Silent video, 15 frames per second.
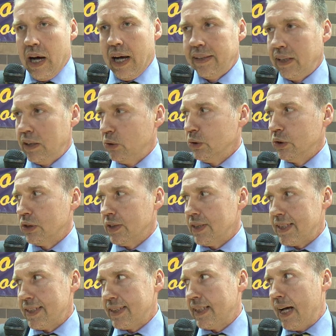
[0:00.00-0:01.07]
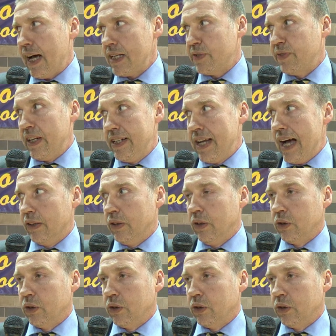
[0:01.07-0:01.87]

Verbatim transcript: al di là di tutto si sta svegliando